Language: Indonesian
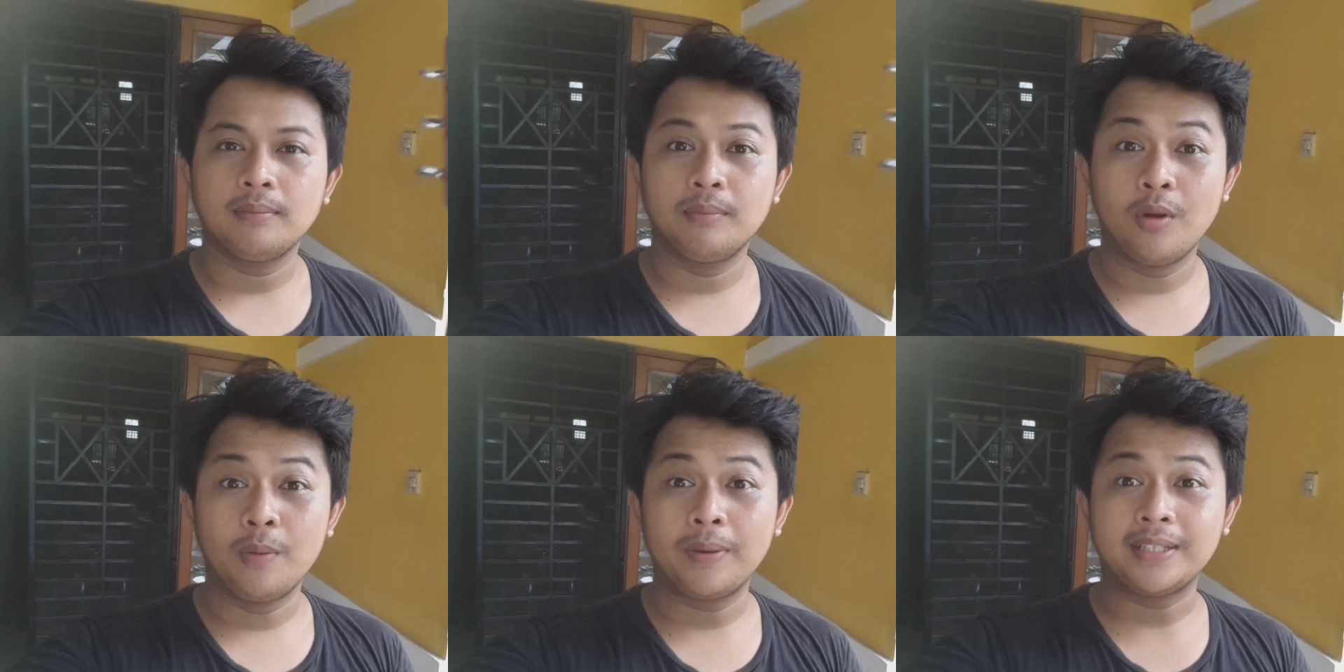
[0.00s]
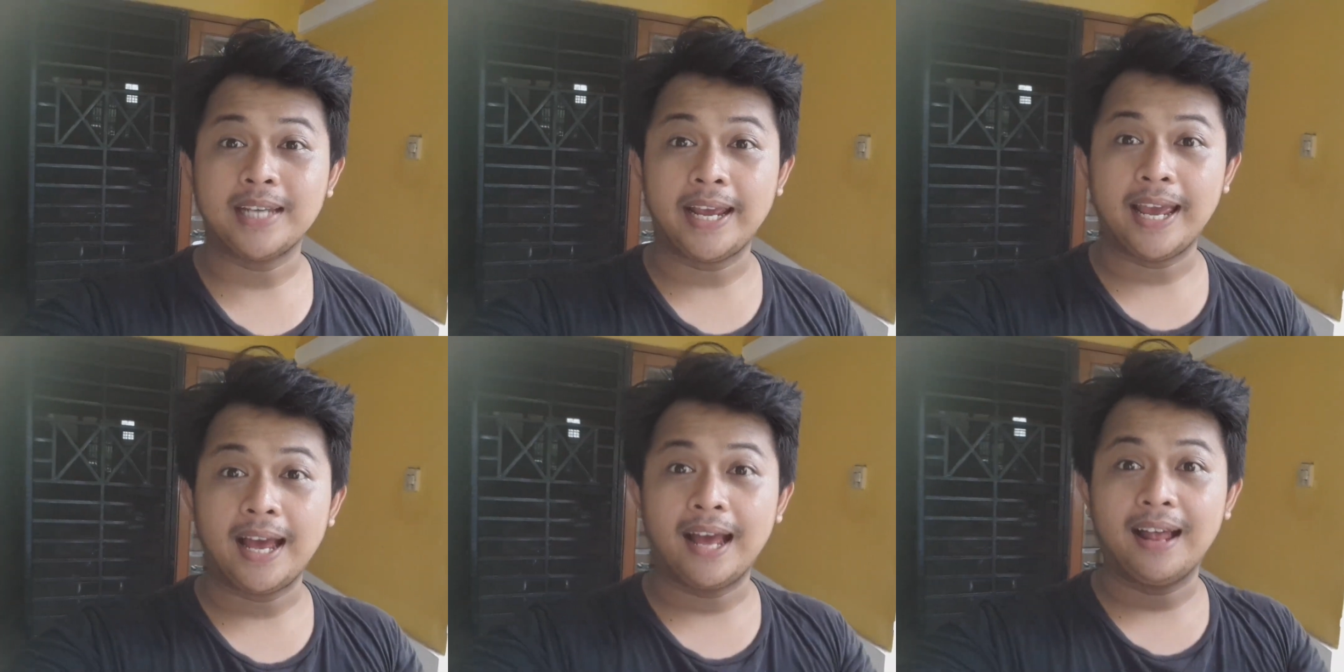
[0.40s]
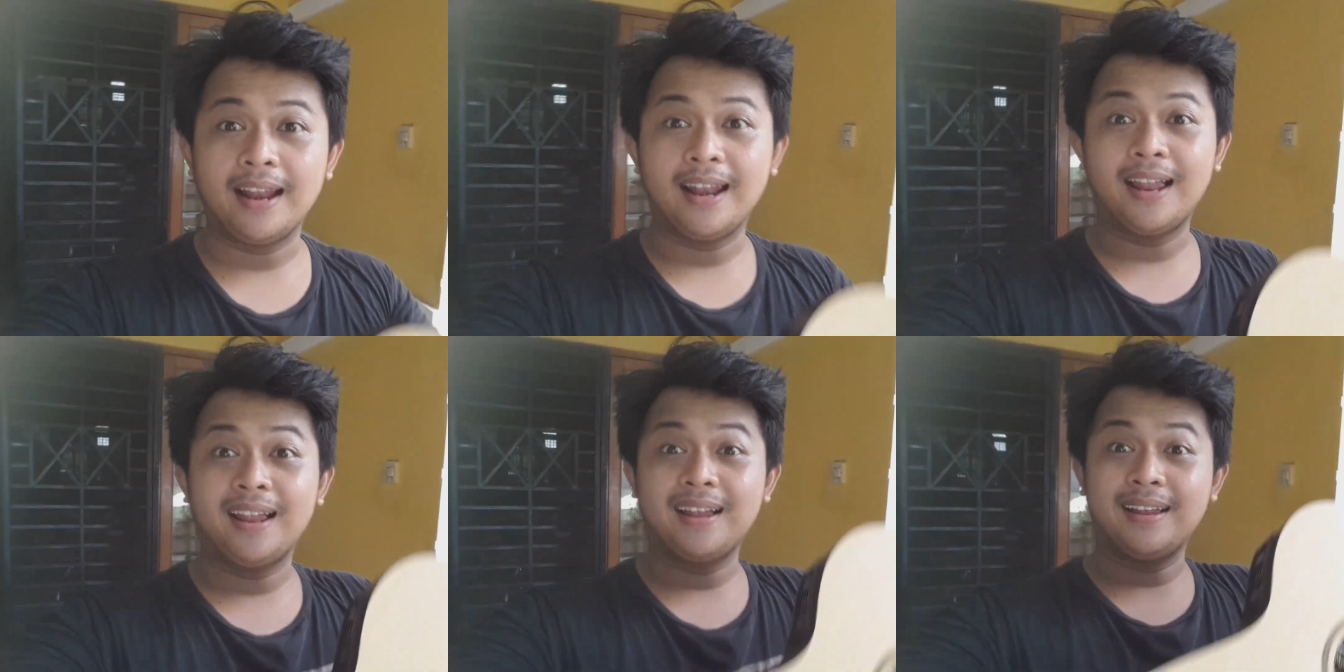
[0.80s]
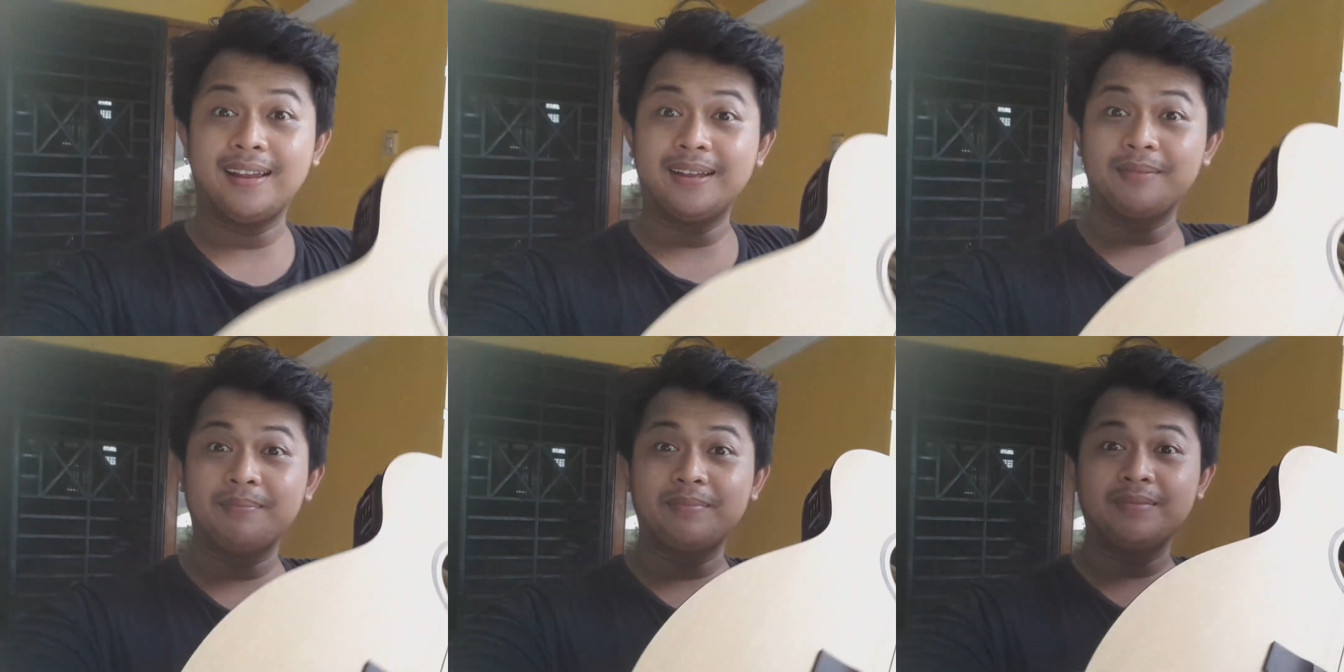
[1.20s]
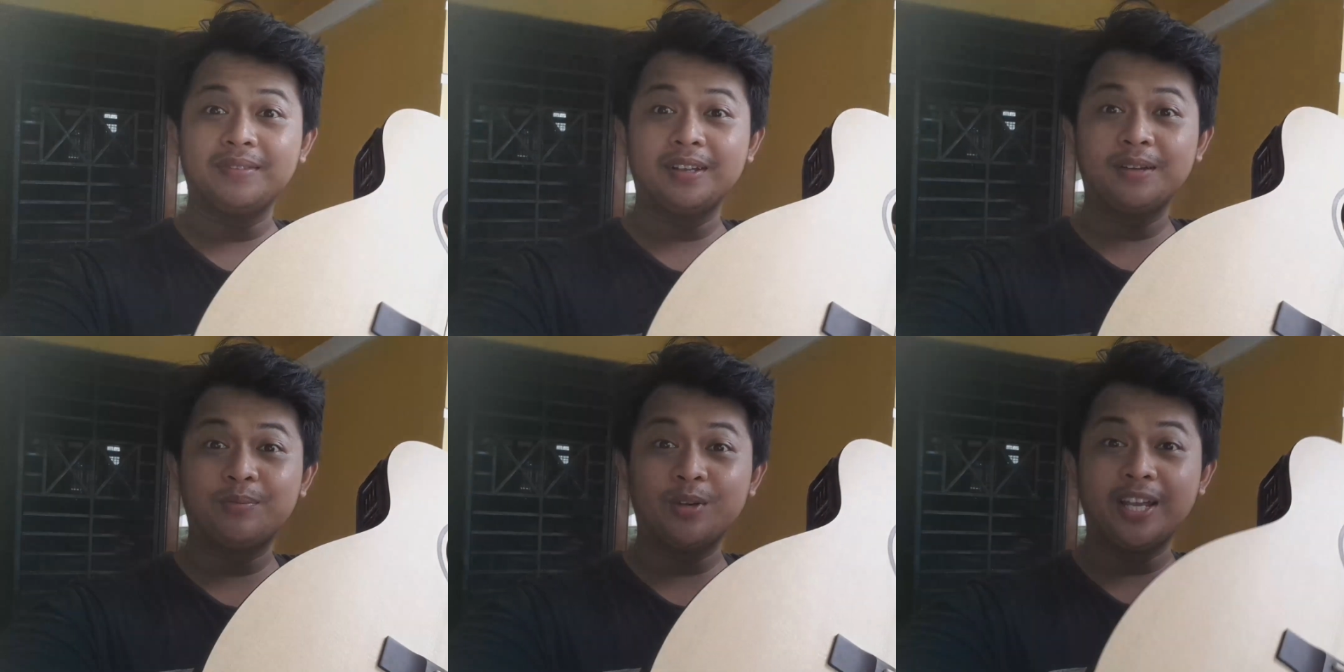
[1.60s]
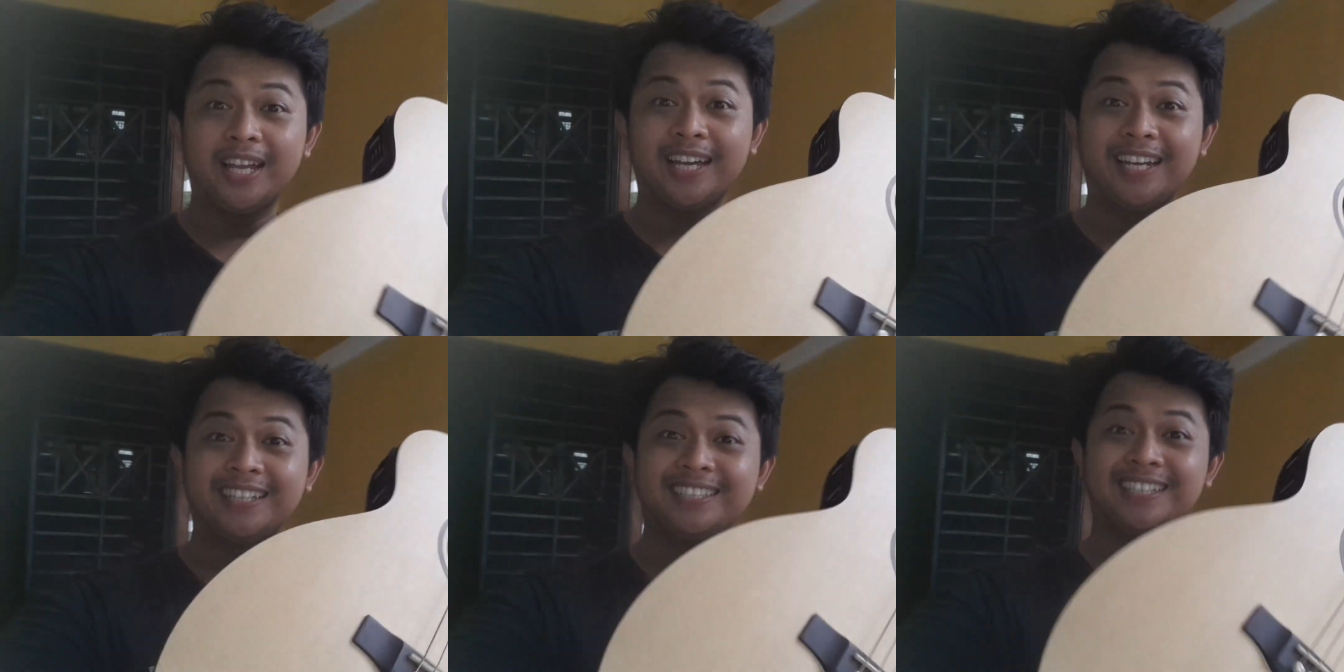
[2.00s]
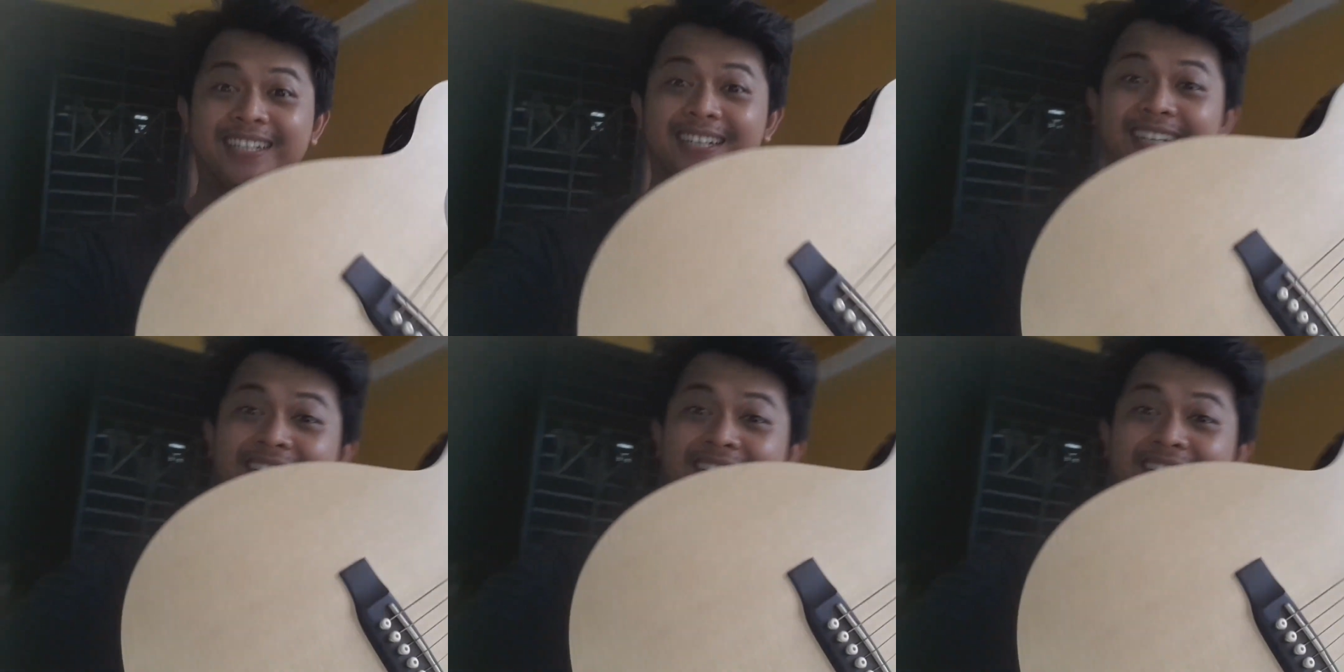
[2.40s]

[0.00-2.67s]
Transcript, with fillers: Belum percaya eh, Punyanya Krisye